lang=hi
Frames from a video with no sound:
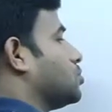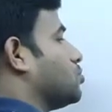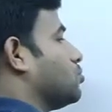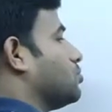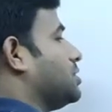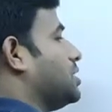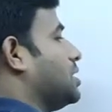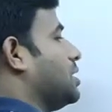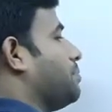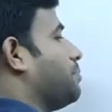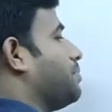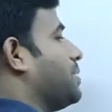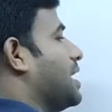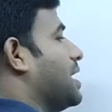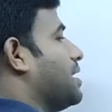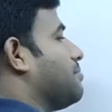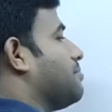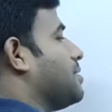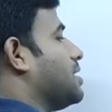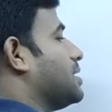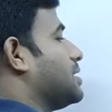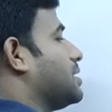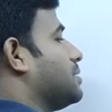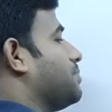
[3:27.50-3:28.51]
तो ये पाई
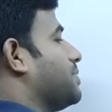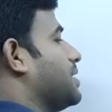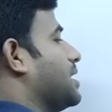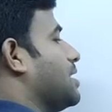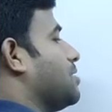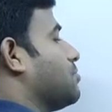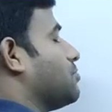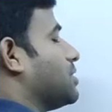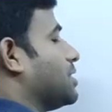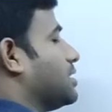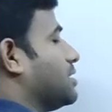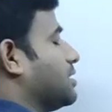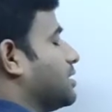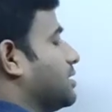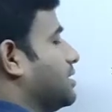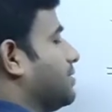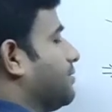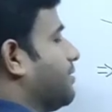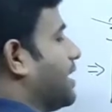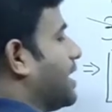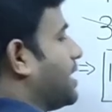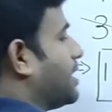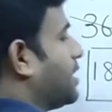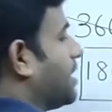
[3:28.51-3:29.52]
मल्टीप्लाई के इधर
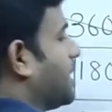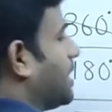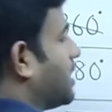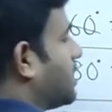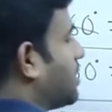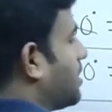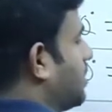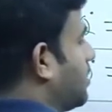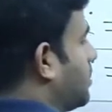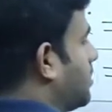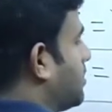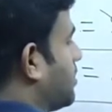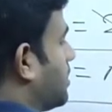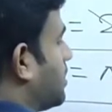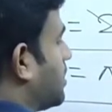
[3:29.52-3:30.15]
डिवाइड आएगा